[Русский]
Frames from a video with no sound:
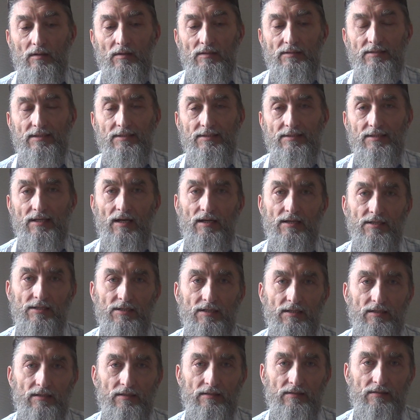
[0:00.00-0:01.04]
Сейчас
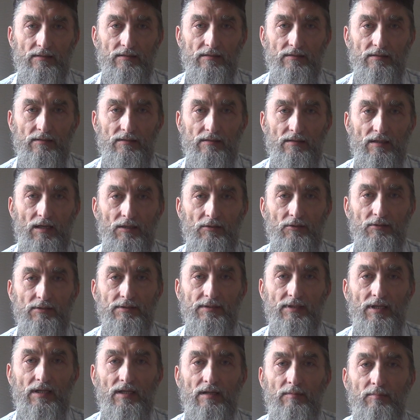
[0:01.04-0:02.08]
же оно
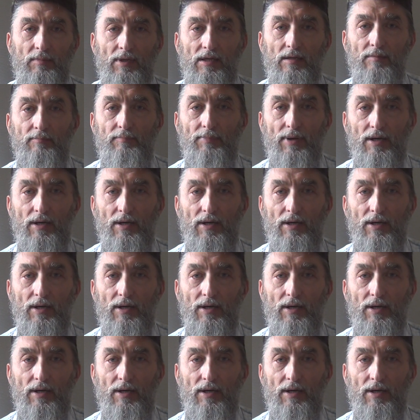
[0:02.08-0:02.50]
стало моим